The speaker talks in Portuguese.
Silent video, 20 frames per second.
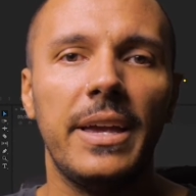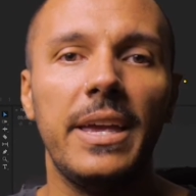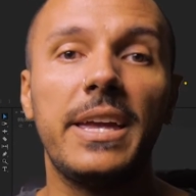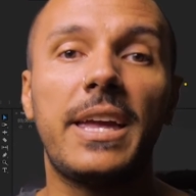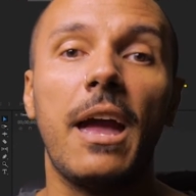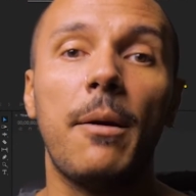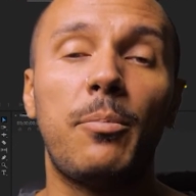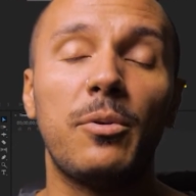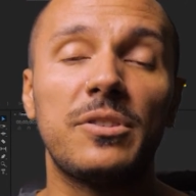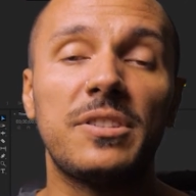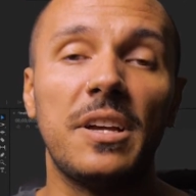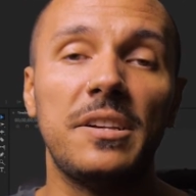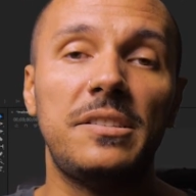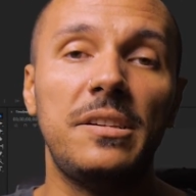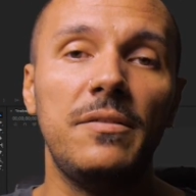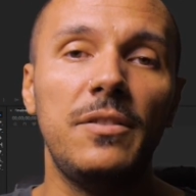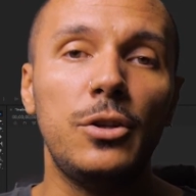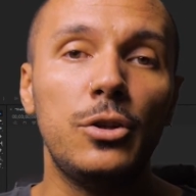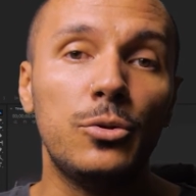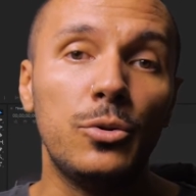e quer postar
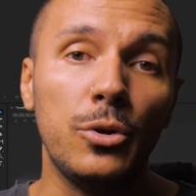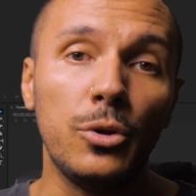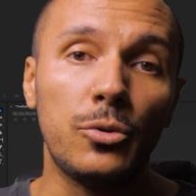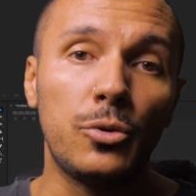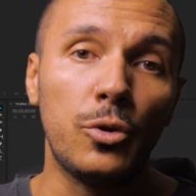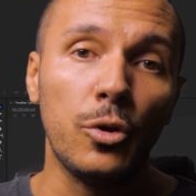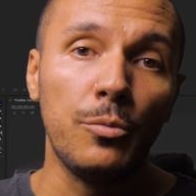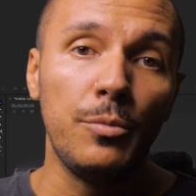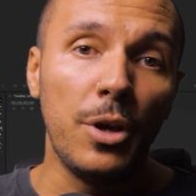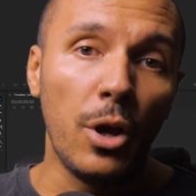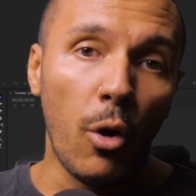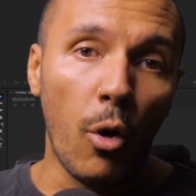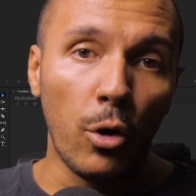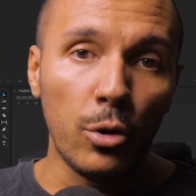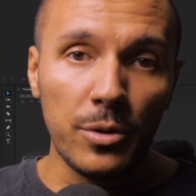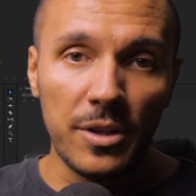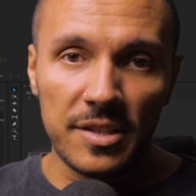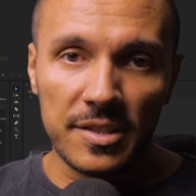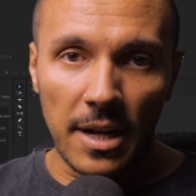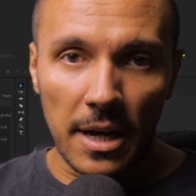esse vídeo no YouTube
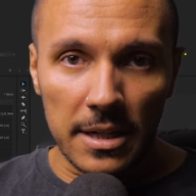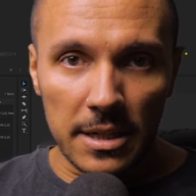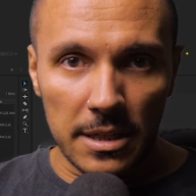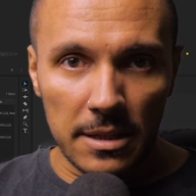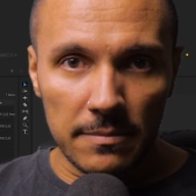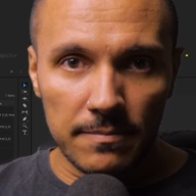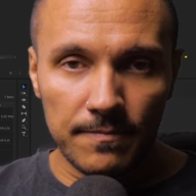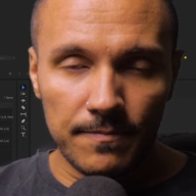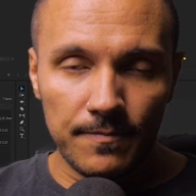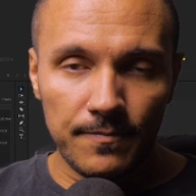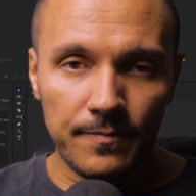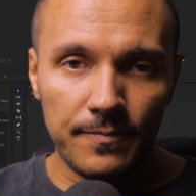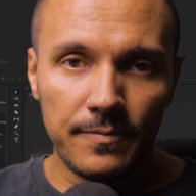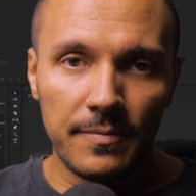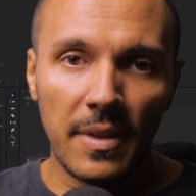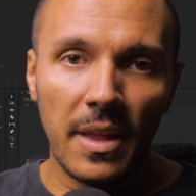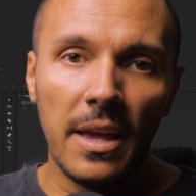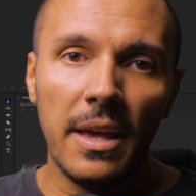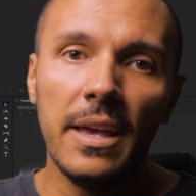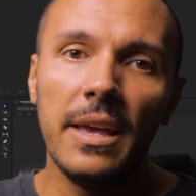ou no Instagram.
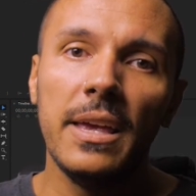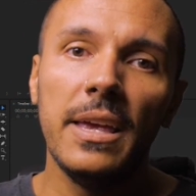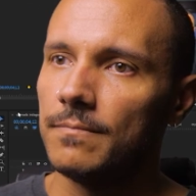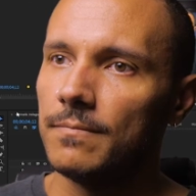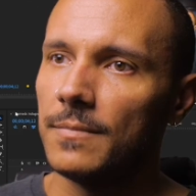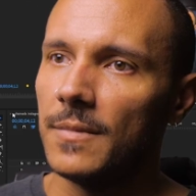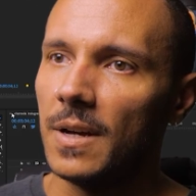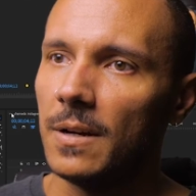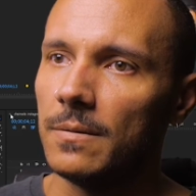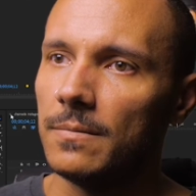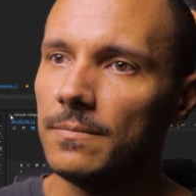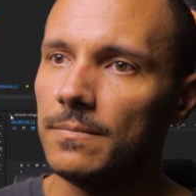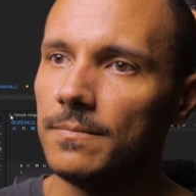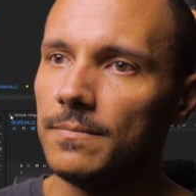Não.